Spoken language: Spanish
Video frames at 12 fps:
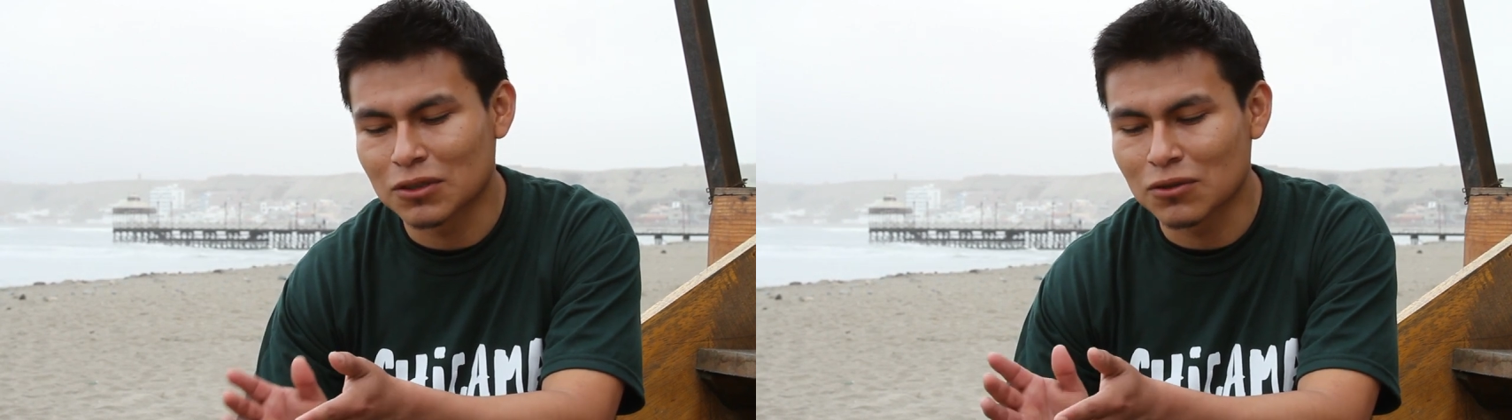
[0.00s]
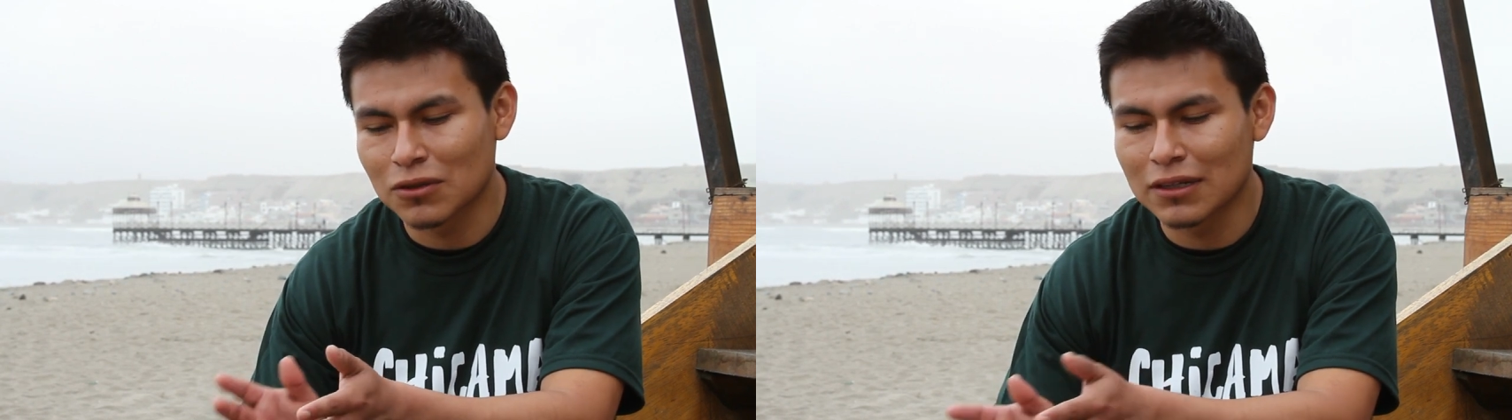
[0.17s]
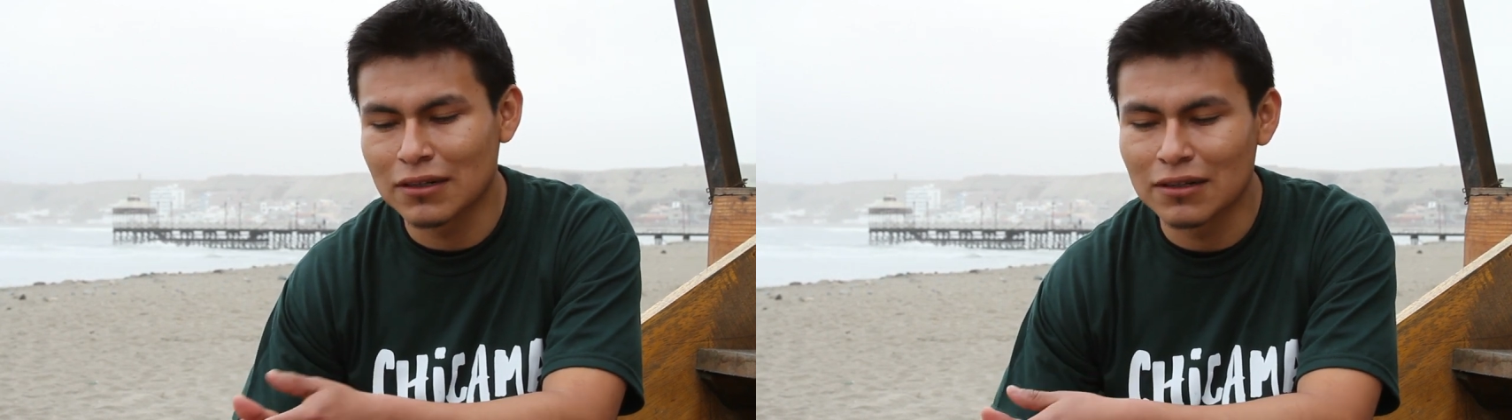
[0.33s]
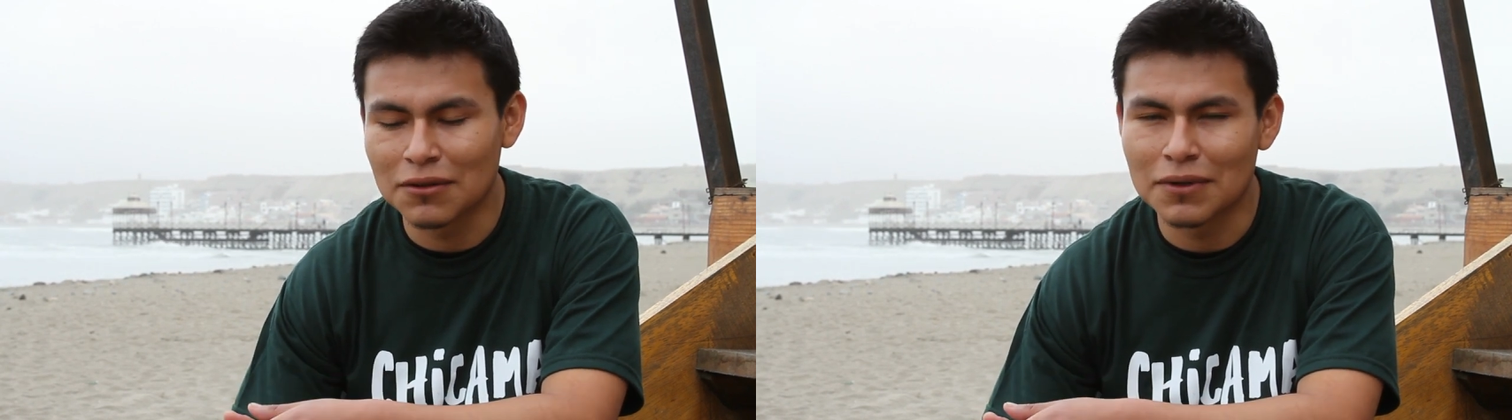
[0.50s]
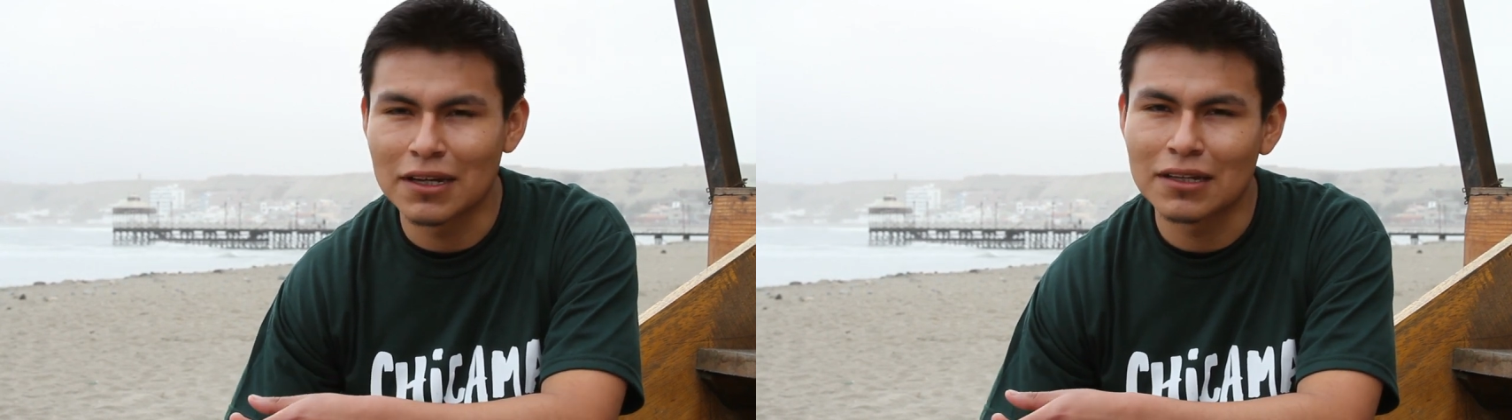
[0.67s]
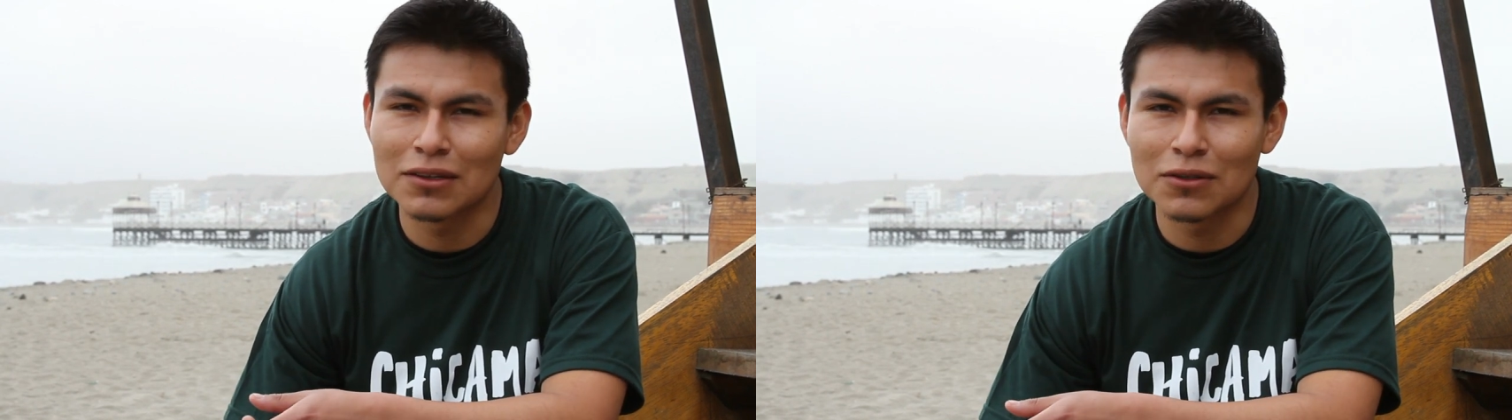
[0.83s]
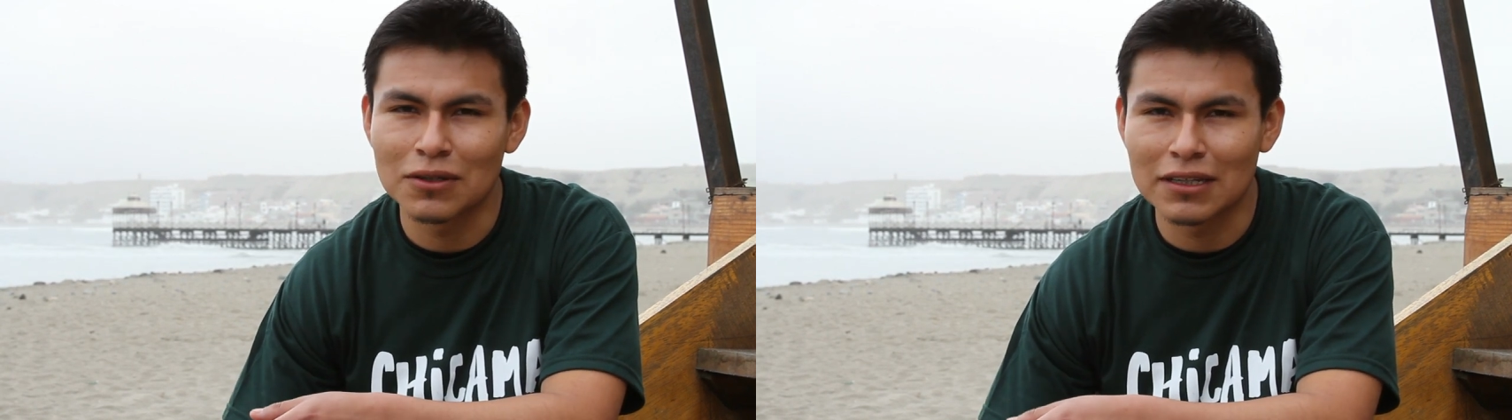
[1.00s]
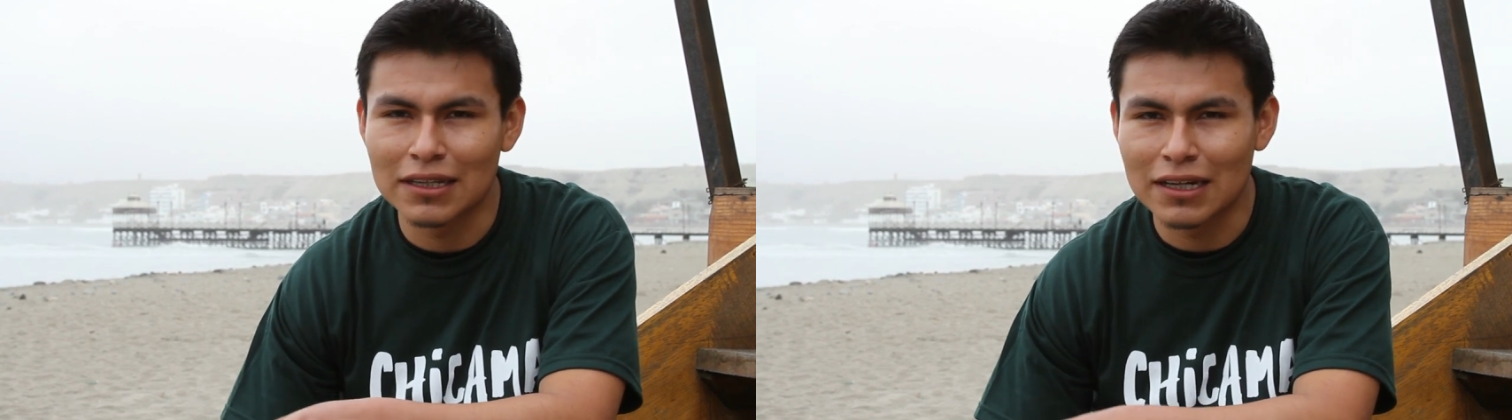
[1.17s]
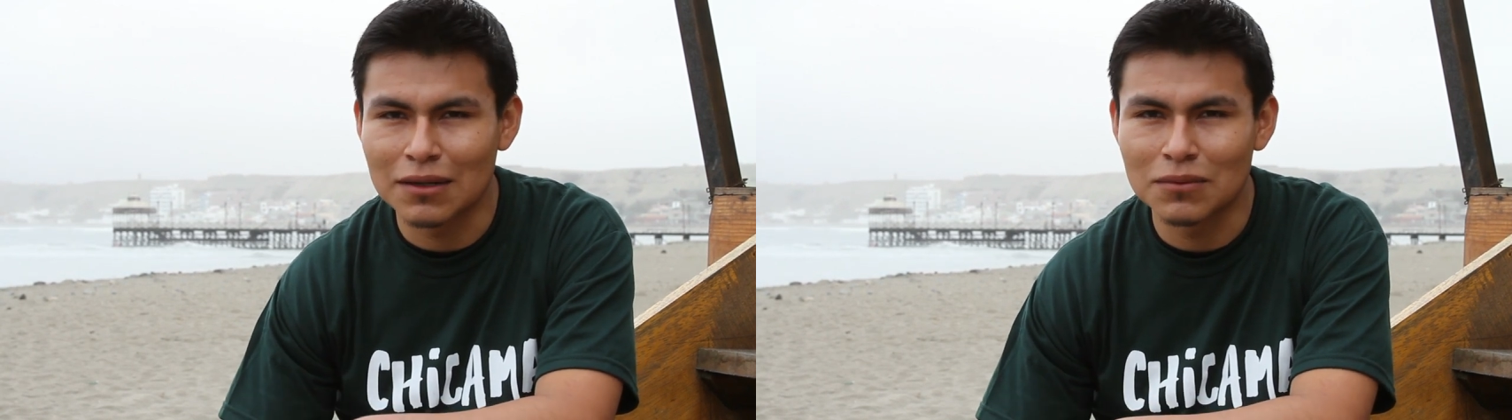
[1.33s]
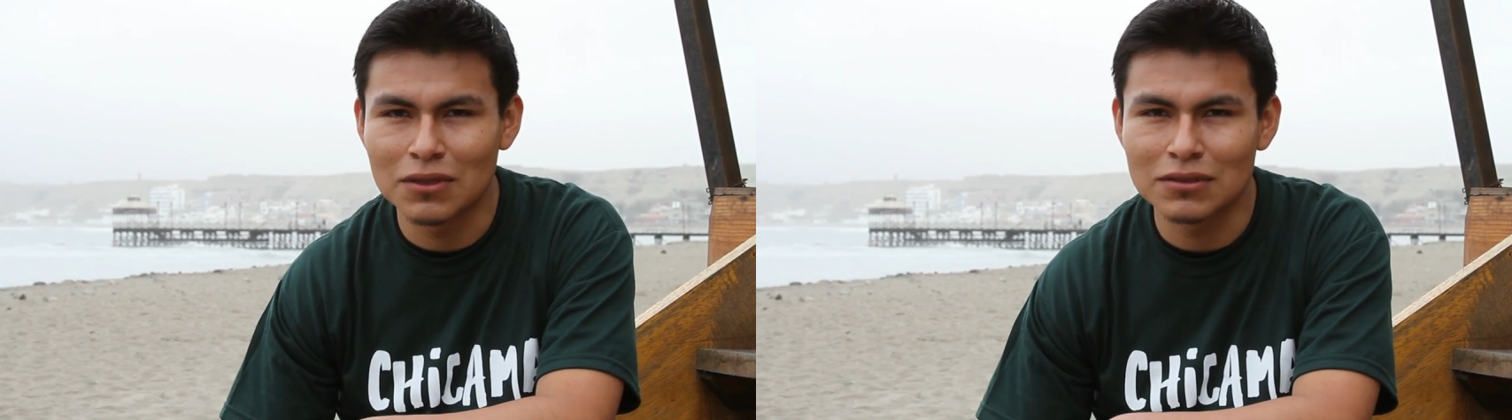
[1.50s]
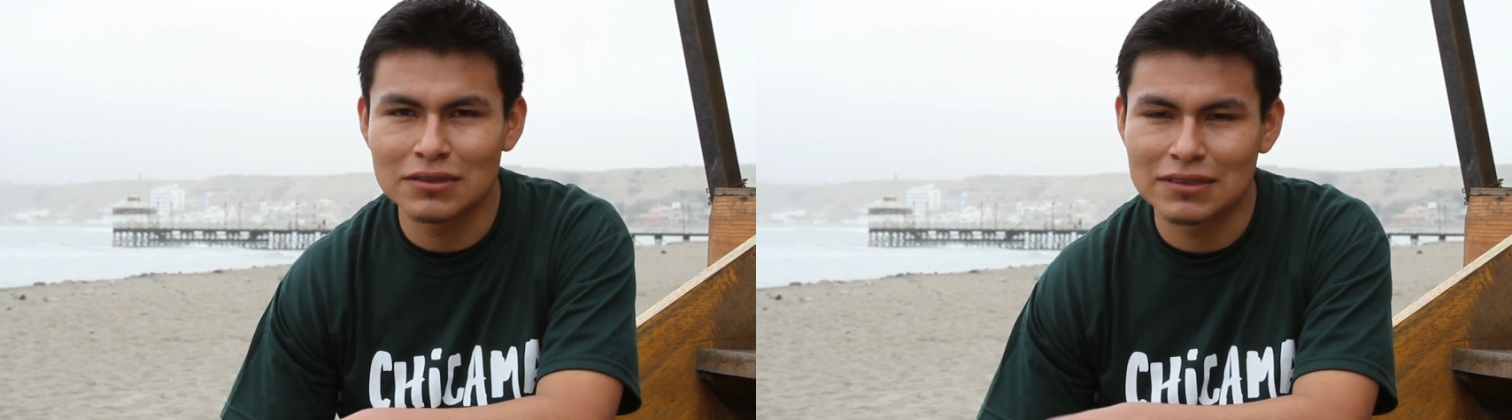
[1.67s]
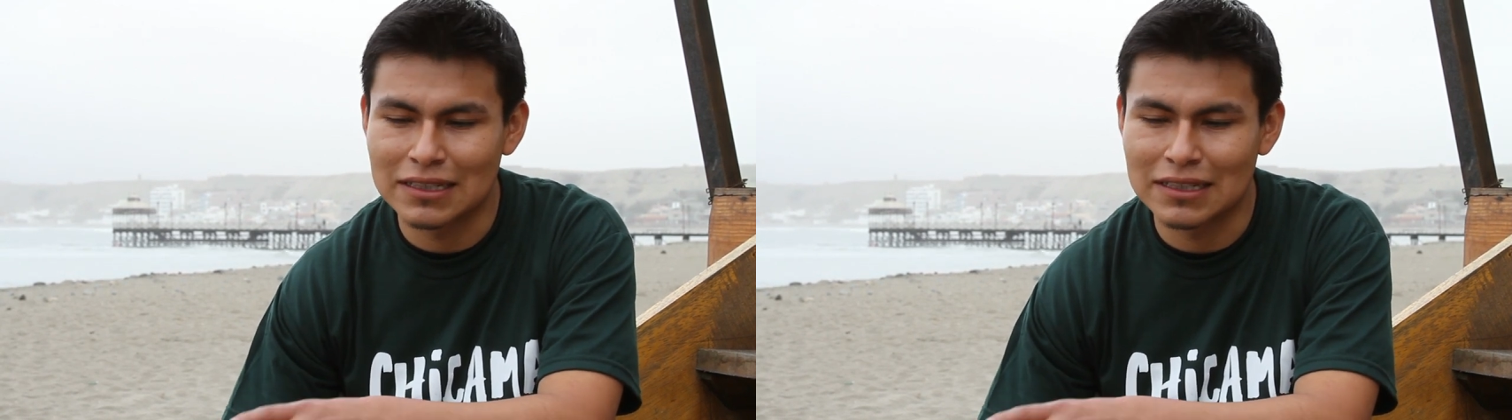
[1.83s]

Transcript: todo el libreto que digamos